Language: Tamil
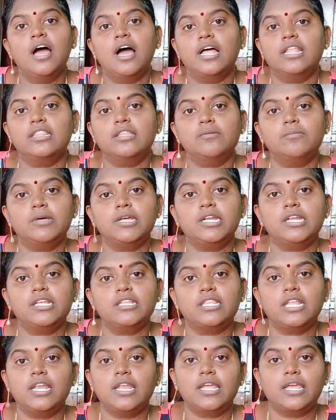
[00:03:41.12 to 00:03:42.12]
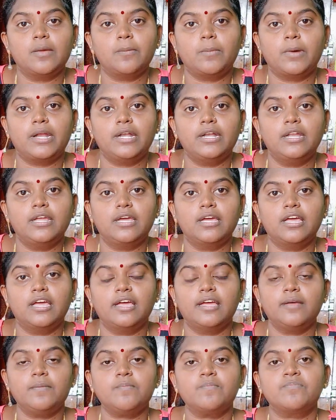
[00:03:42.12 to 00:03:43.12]
அந்த மாதிரி டயத்தில் நீங்கள்
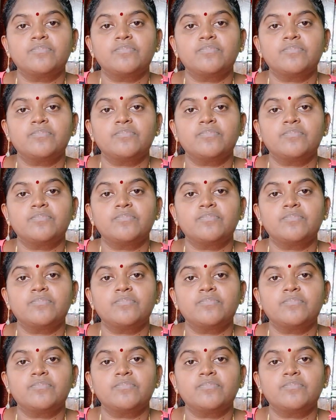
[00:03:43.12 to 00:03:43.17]
பண்ணுங்கள்